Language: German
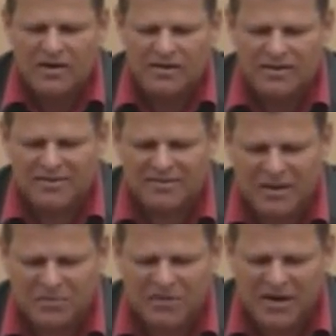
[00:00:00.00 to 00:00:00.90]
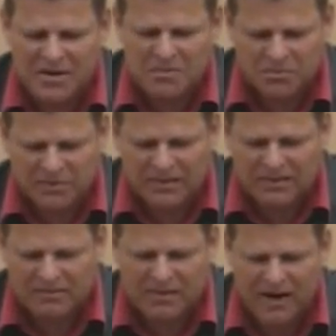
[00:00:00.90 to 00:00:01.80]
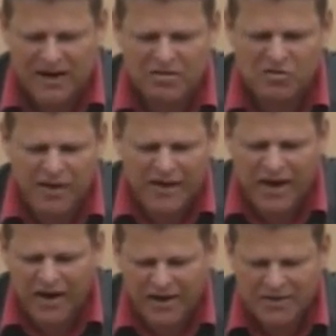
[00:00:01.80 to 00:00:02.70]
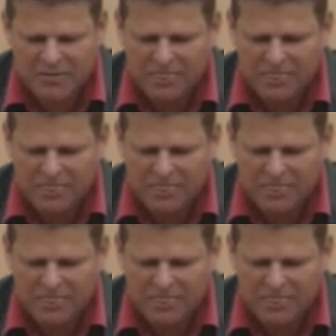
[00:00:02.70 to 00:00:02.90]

Es gibt ja alle zwei Jahre